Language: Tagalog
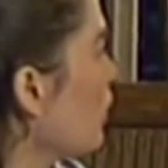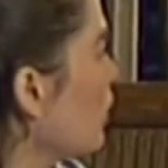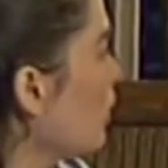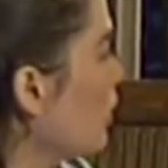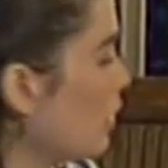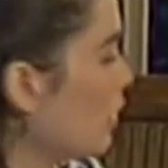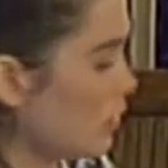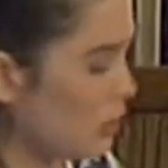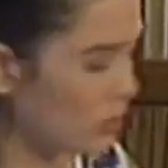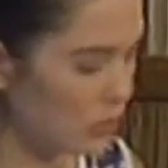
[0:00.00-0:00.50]

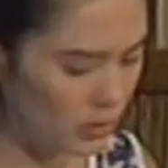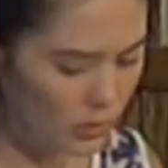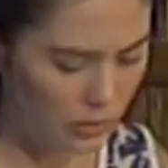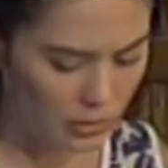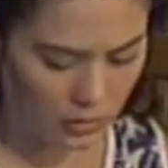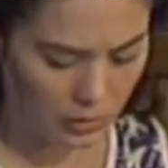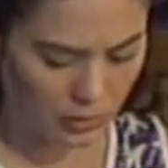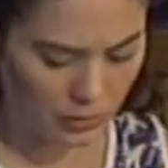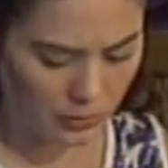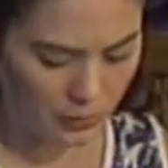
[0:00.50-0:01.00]
Ah...
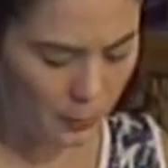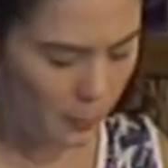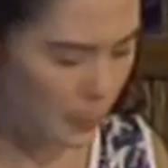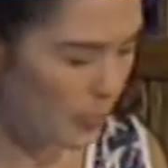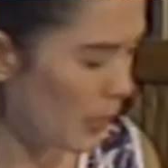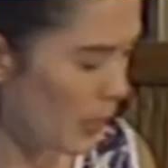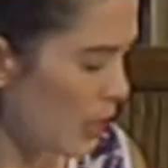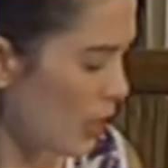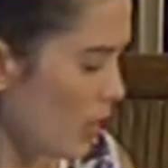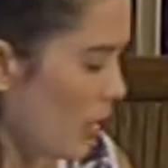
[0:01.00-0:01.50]

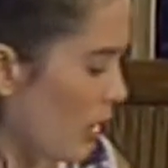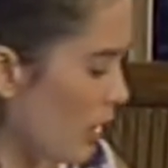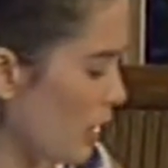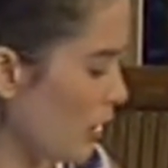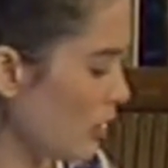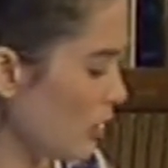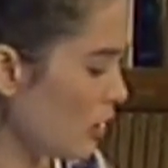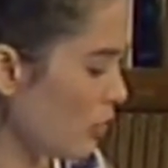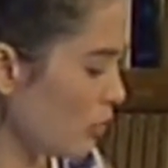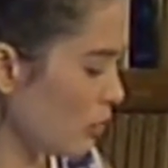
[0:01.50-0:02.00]
eh,
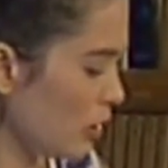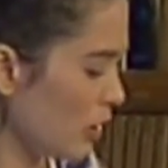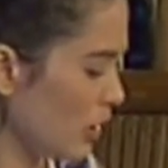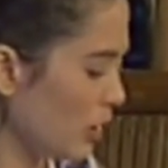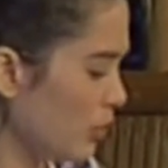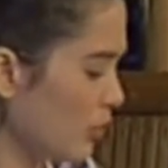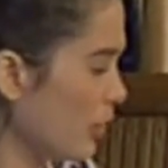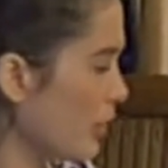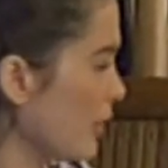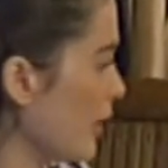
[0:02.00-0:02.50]
hindi ko na
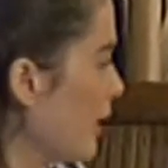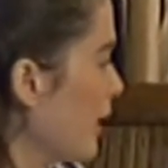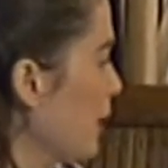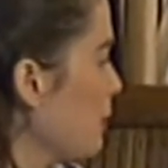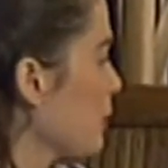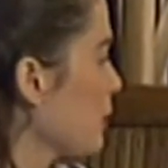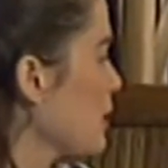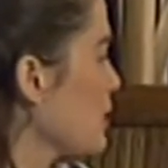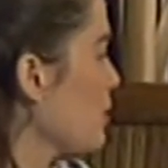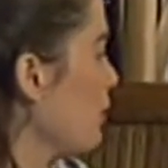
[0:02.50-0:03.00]
rin ho hinanap
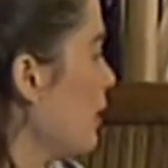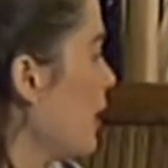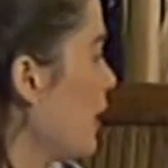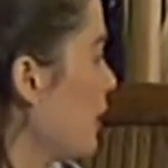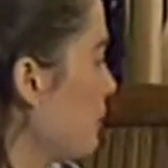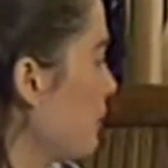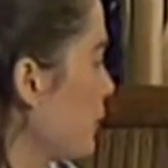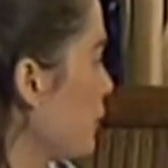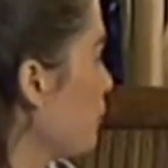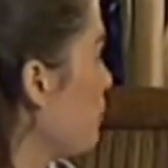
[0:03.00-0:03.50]
kasi wala
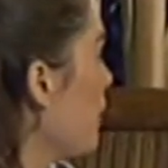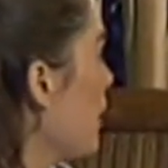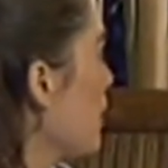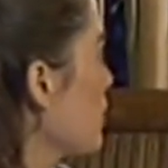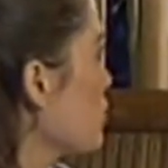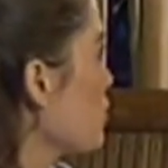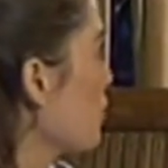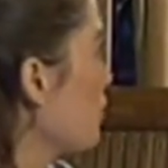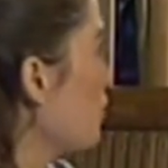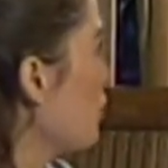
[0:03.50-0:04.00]
naman hong
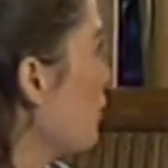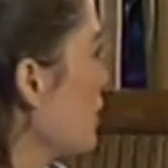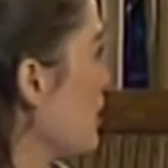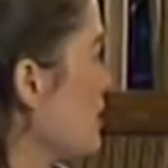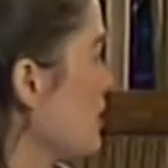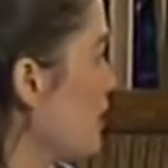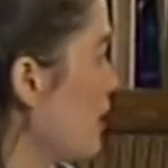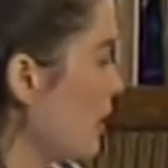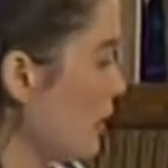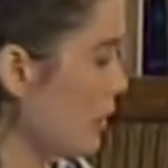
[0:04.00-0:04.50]
pasok bukas
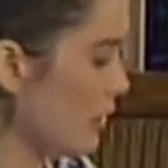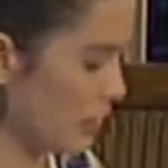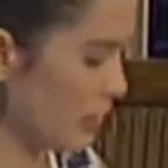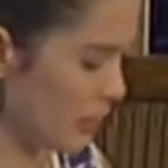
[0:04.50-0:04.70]
na eh.